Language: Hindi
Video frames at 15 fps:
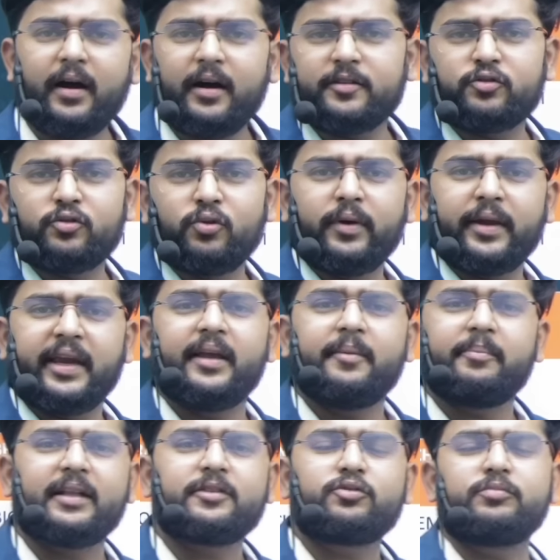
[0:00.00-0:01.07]
तो ये
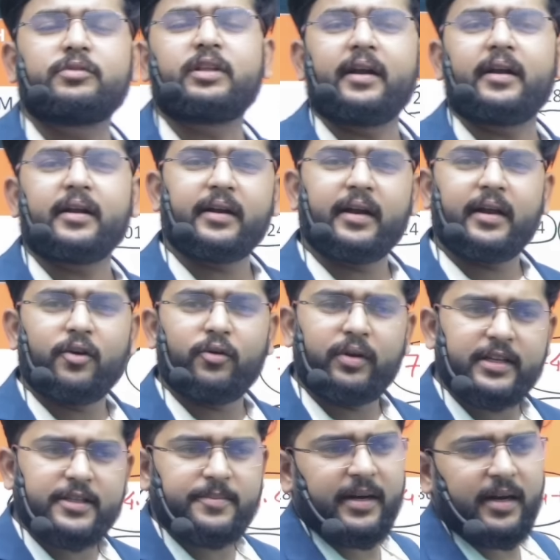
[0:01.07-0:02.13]
बात तुम ध्यान रखना है क्योंकि इस
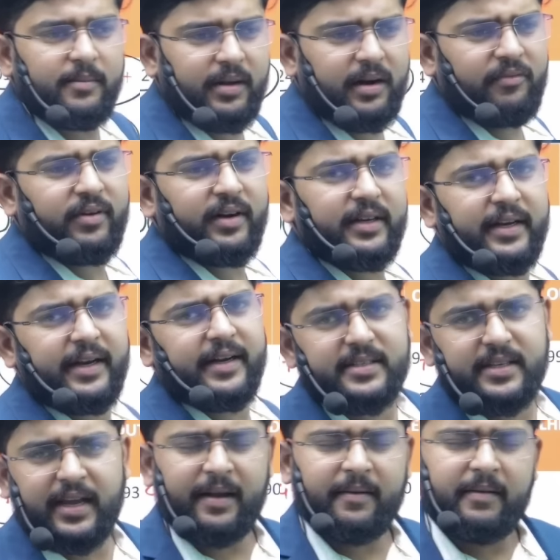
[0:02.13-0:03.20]
बार नंबर ऑफ़ कैंडिडेट्स
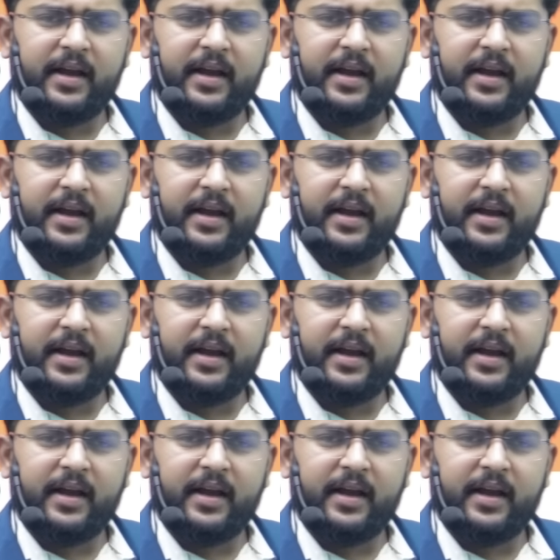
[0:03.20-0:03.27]
क्या हैं